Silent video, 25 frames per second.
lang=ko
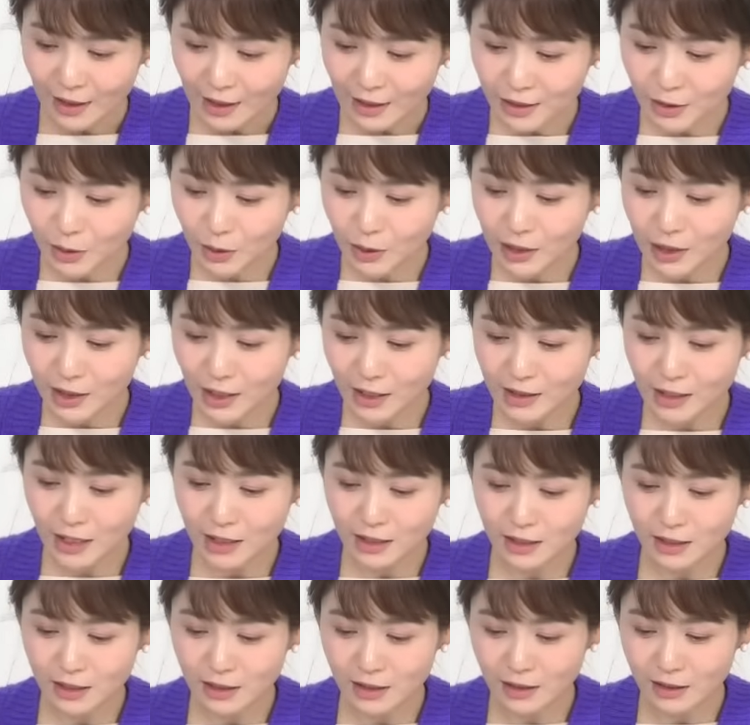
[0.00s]
그러니까
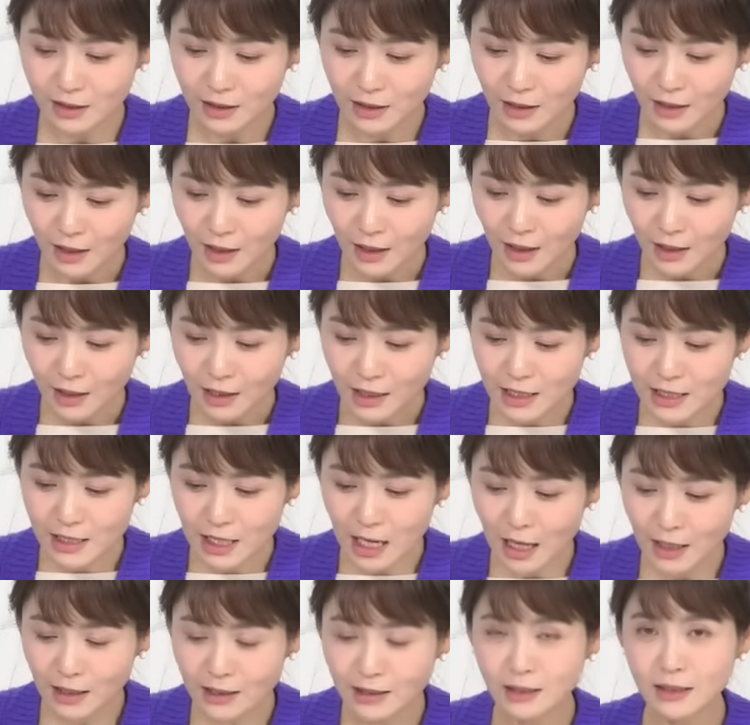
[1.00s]
사실은 이
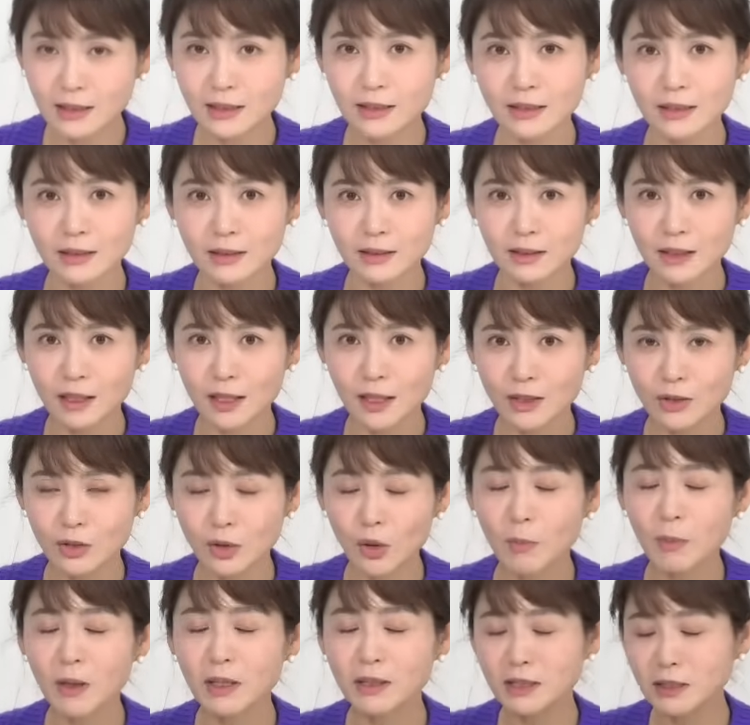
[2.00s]
상은
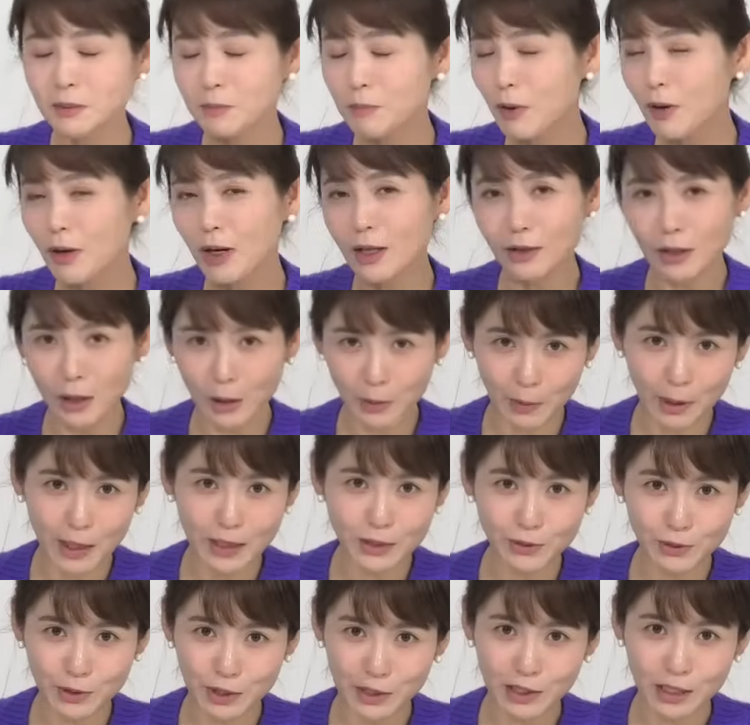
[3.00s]
정말 특별하다고
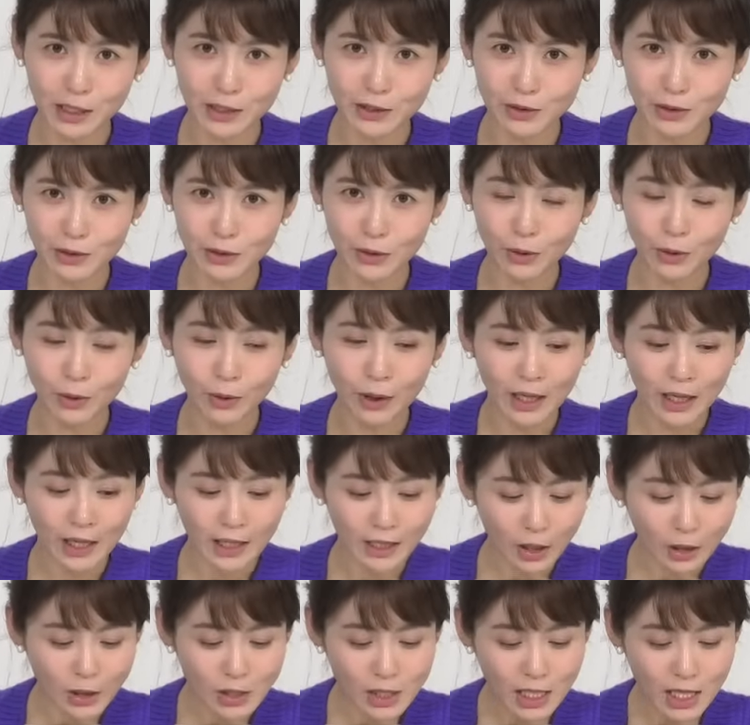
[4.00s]
할 수 있겠죠.
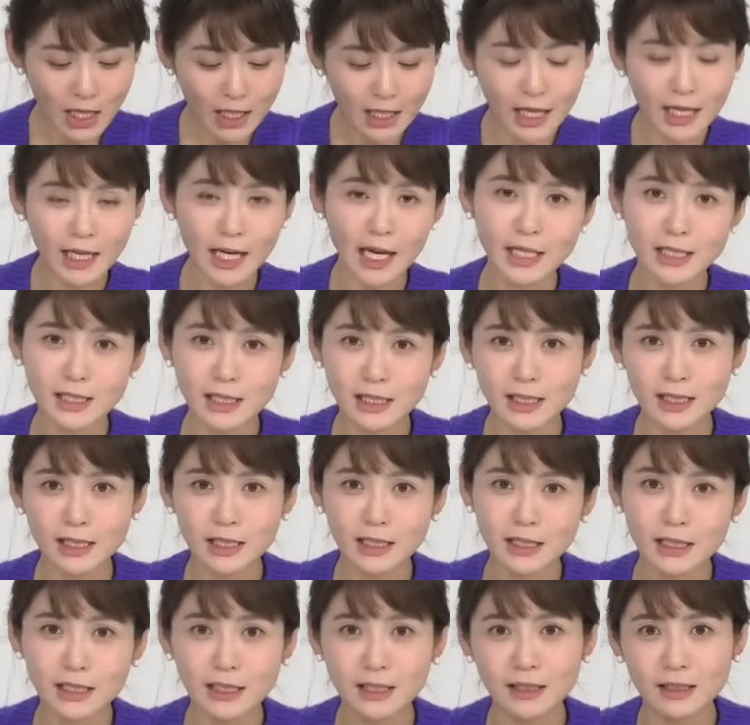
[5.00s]
현장에
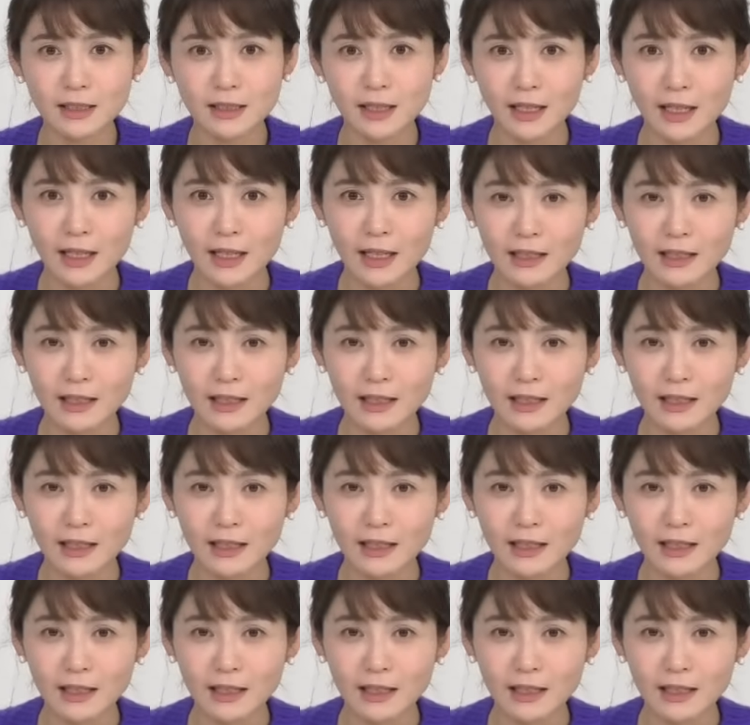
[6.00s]
계시는